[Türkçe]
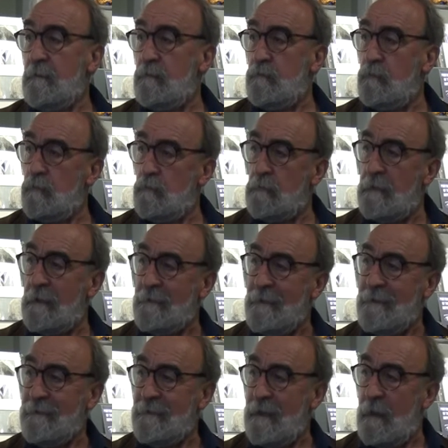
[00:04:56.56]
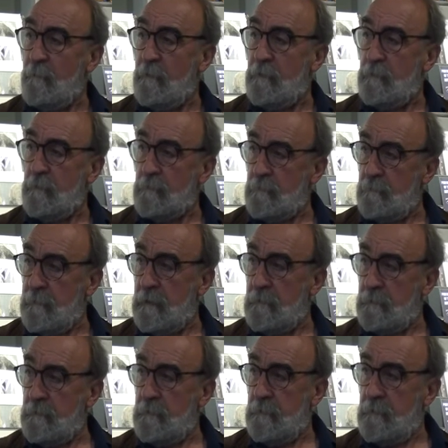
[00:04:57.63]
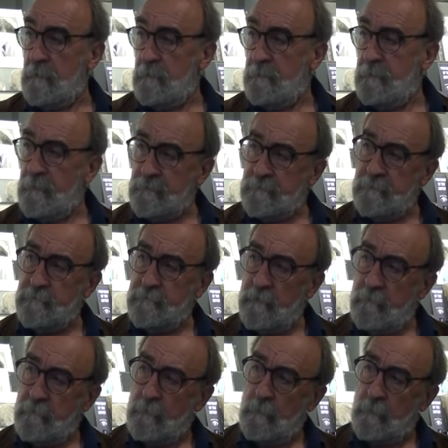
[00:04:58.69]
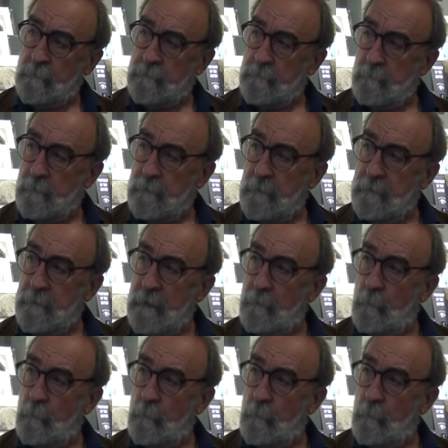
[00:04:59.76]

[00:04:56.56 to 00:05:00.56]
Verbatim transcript: duygularına hitap ediyordum ben. Yazı, çeviri olsun falan. Yani